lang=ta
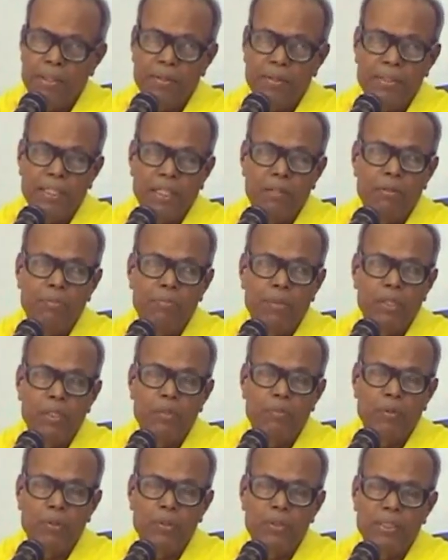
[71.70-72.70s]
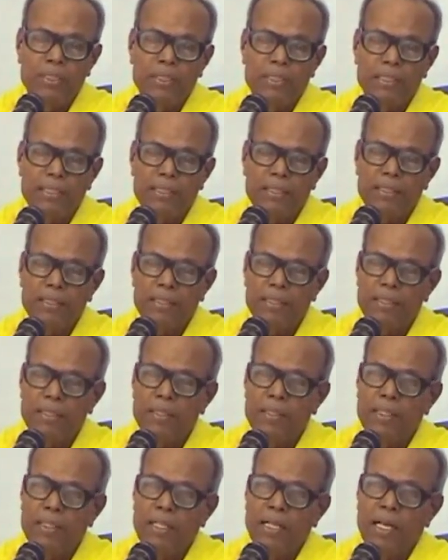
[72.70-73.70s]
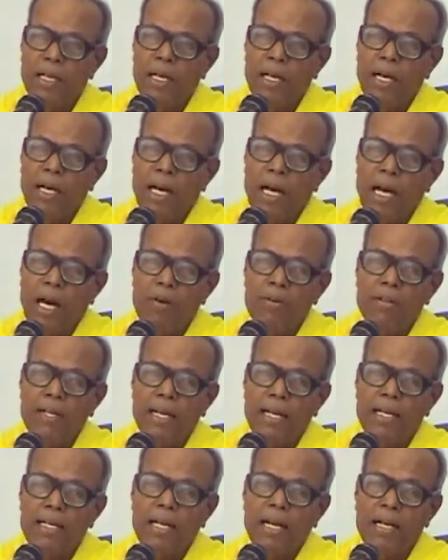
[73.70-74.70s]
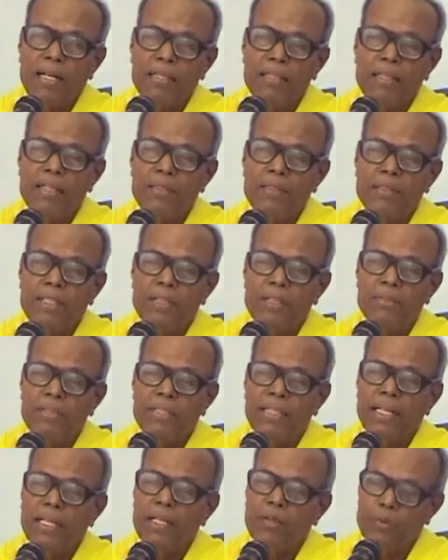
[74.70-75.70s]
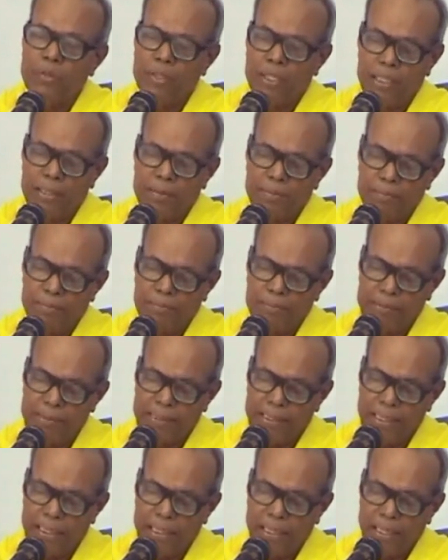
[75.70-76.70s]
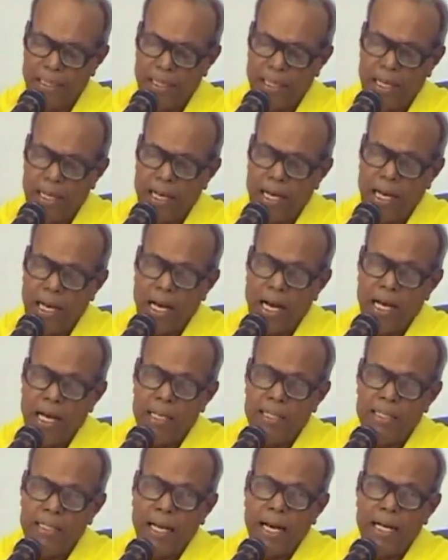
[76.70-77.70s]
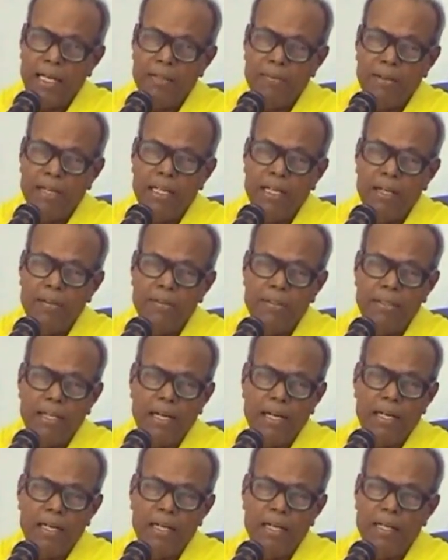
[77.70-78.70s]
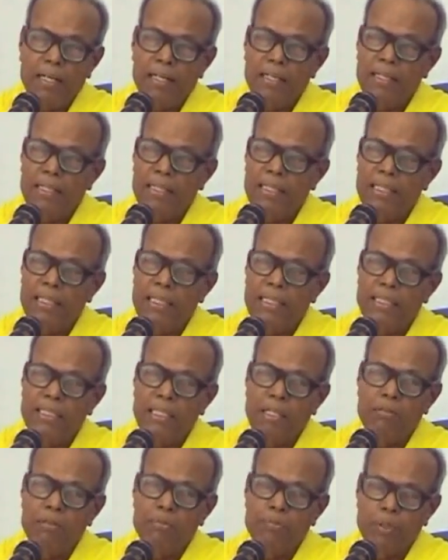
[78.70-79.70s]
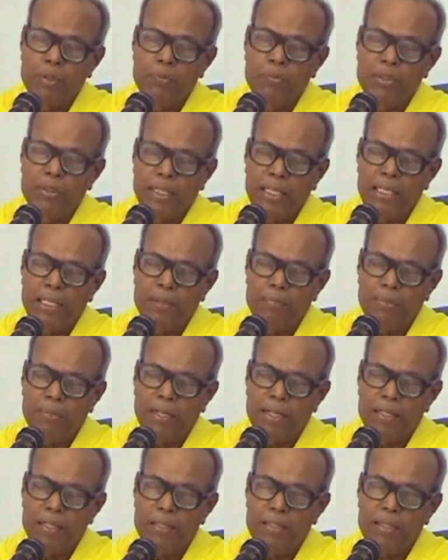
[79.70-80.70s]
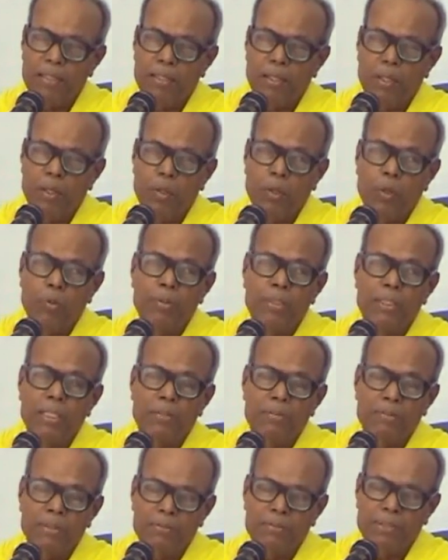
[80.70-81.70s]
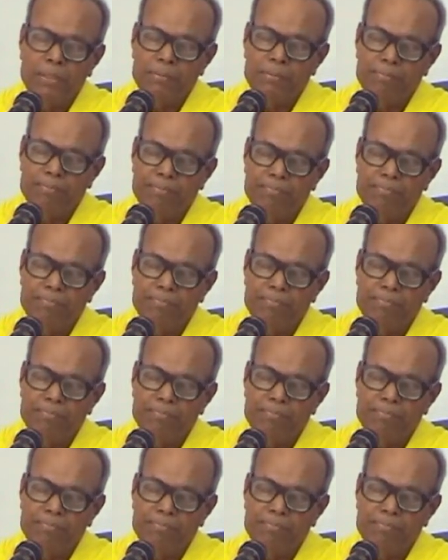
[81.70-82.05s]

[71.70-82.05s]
செல்வம் பெருகும்போது அவர்கள் அன்னதானம் செய்ய வேண்டிய எண்ணம் உண்டாகும் ஞானி வணங்காவிட்டால் செல்வம் பெறும்போது என்ன நினைப்பான் லோபித்தனம் வந்துவிடும்